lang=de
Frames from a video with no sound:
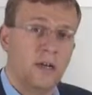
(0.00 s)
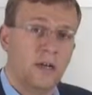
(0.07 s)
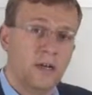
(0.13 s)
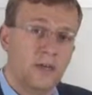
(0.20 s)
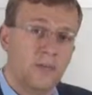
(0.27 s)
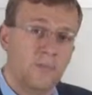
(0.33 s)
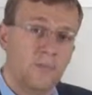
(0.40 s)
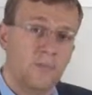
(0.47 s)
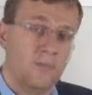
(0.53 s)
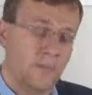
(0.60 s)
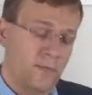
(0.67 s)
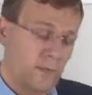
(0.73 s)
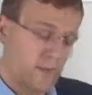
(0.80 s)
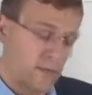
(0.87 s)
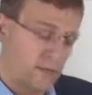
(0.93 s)
Ähm,
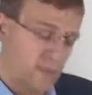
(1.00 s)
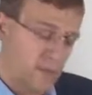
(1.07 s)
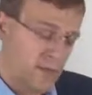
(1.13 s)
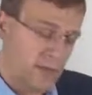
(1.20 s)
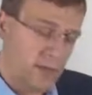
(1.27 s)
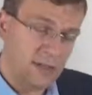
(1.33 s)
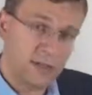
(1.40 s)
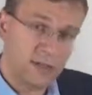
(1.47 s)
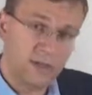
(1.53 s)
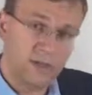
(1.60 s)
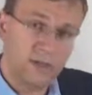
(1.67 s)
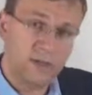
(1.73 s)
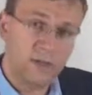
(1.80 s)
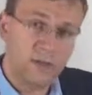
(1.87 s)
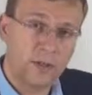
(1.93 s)
wie mir gesagt
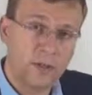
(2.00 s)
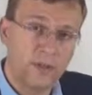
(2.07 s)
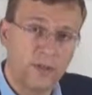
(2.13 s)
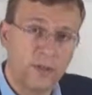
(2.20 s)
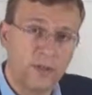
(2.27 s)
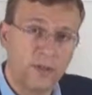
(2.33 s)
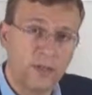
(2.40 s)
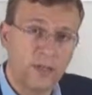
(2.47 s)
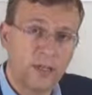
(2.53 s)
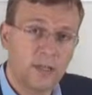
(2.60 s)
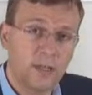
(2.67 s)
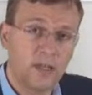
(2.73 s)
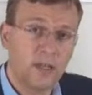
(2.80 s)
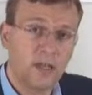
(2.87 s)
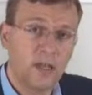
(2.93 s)
wurde, wurde das auch
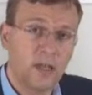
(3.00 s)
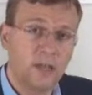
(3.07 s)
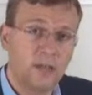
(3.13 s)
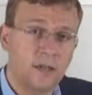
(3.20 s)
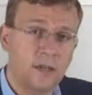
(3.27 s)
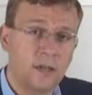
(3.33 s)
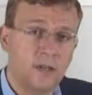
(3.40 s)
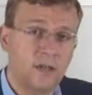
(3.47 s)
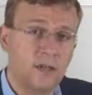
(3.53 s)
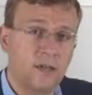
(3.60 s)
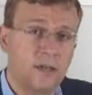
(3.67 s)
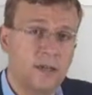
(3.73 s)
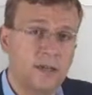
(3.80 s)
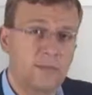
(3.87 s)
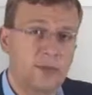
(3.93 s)
wirklich in
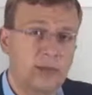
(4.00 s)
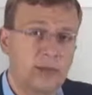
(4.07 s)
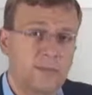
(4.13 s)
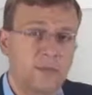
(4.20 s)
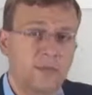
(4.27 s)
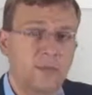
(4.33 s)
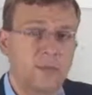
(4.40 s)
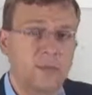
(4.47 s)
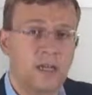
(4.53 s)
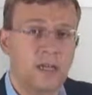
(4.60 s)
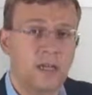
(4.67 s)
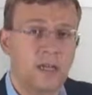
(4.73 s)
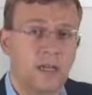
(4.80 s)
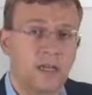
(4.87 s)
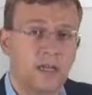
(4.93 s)
aktuellen
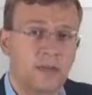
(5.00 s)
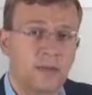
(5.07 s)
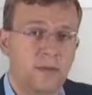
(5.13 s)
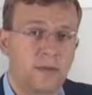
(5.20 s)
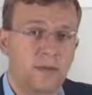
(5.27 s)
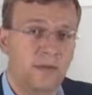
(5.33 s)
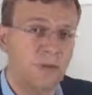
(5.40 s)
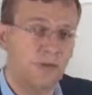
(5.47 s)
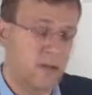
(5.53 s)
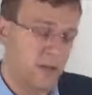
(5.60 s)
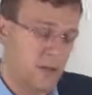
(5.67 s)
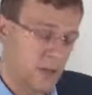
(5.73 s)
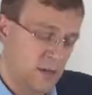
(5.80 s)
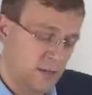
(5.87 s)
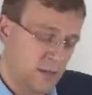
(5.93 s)
IBM-Systemen nachimplementiert.
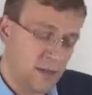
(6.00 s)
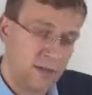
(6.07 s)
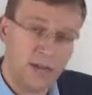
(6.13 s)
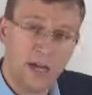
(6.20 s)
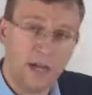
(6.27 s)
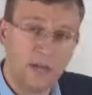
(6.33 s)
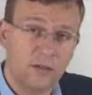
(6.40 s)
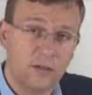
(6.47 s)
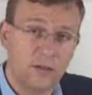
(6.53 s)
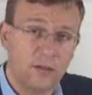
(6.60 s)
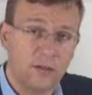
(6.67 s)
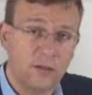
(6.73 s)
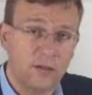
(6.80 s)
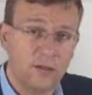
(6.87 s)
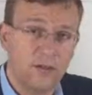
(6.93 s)
Sie hat es
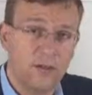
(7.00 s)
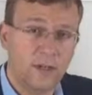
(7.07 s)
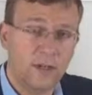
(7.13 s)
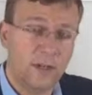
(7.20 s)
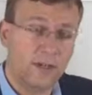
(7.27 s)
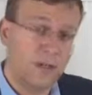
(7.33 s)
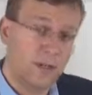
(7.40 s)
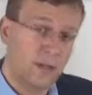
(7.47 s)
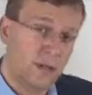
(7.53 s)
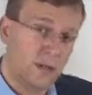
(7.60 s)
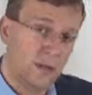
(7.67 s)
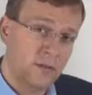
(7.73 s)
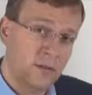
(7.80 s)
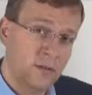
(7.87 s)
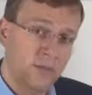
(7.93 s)
98 entwickelt,
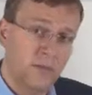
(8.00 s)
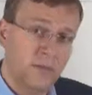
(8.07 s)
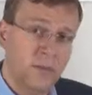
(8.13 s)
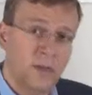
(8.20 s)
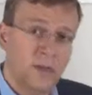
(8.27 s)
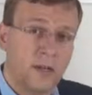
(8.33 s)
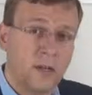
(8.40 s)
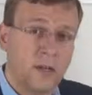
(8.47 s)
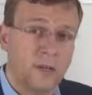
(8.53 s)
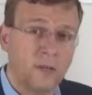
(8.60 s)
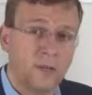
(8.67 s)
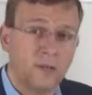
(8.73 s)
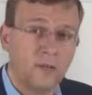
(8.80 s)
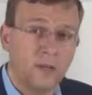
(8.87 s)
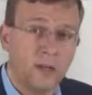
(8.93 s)
so um äh,
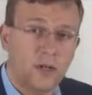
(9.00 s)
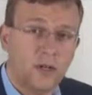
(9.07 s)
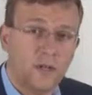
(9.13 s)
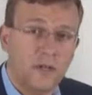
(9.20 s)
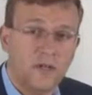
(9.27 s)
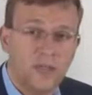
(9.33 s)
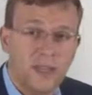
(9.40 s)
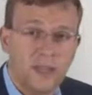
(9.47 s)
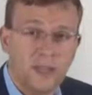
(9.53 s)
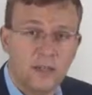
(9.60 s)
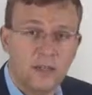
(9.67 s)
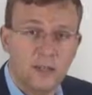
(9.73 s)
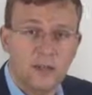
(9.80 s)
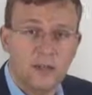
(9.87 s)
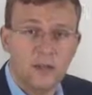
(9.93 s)
2010
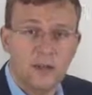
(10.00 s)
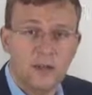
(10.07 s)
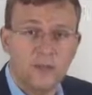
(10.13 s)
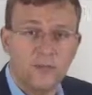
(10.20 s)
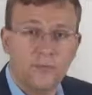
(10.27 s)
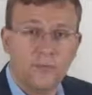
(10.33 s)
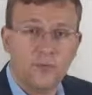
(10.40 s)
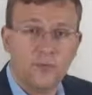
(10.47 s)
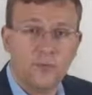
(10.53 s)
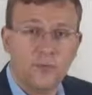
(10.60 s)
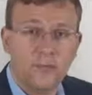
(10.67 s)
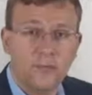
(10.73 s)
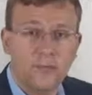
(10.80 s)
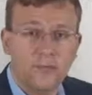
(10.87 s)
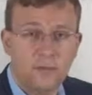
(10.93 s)
äh, wurde
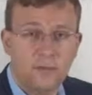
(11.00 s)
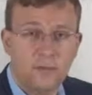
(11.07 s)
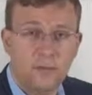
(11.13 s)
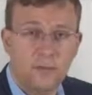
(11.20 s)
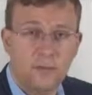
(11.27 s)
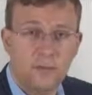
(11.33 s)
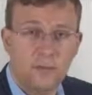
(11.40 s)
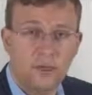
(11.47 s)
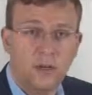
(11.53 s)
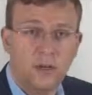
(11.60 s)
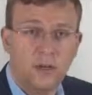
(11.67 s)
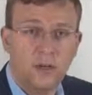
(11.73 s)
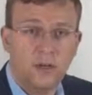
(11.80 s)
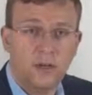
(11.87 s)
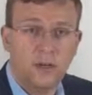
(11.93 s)
diese Methode
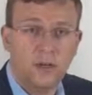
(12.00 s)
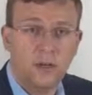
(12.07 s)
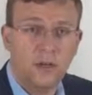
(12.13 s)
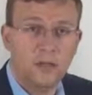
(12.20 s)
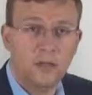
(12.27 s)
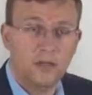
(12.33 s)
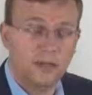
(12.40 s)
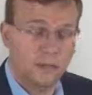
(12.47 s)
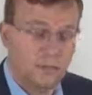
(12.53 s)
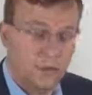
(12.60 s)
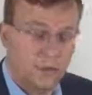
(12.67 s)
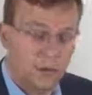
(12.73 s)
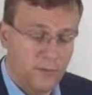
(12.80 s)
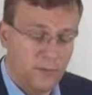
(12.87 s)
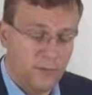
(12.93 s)
auch in äh,
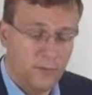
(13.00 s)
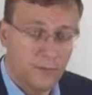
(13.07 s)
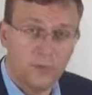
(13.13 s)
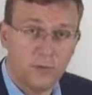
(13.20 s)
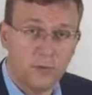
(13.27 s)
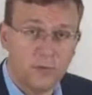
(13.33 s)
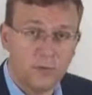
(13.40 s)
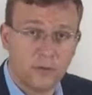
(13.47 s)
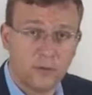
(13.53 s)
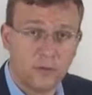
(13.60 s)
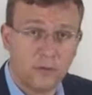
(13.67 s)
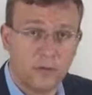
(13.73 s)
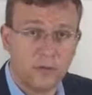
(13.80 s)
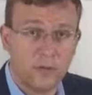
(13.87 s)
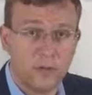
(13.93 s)
käuflichen Produkten
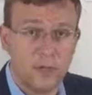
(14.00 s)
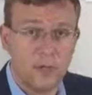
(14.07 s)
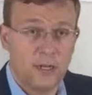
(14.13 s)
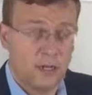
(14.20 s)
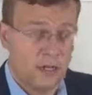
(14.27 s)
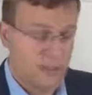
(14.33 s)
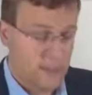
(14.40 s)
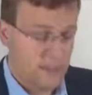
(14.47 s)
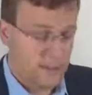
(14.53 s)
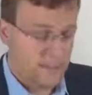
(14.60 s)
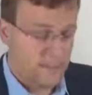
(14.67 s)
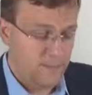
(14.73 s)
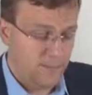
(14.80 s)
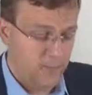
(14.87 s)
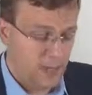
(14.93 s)
von
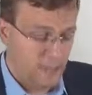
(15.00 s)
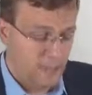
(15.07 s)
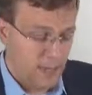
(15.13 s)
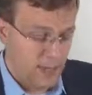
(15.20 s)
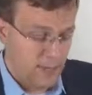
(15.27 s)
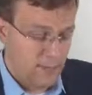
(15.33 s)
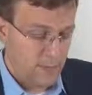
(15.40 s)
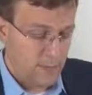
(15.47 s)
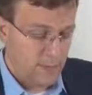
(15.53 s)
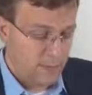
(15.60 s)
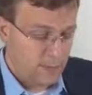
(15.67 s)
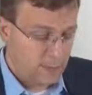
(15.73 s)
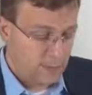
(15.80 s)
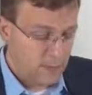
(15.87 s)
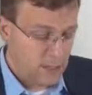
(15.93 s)
ähm, IBM
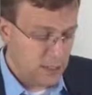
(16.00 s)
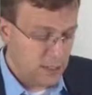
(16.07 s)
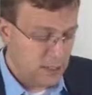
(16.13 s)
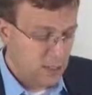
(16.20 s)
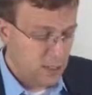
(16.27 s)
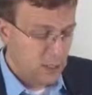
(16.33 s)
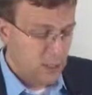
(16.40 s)
implementiert.